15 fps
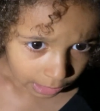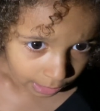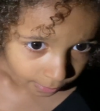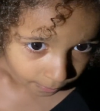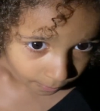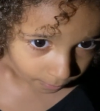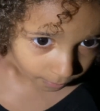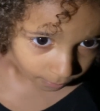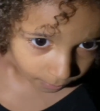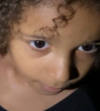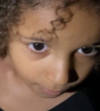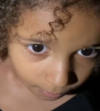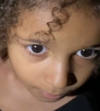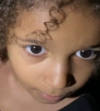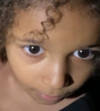Trouxe.
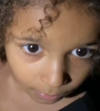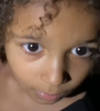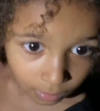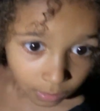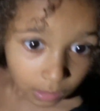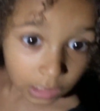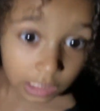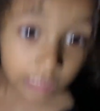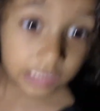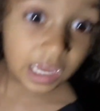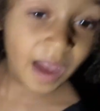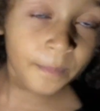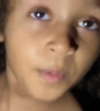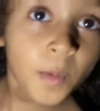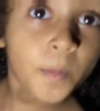Vamos? E
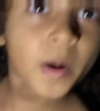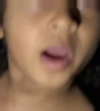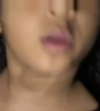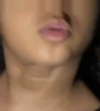dá pro pastor.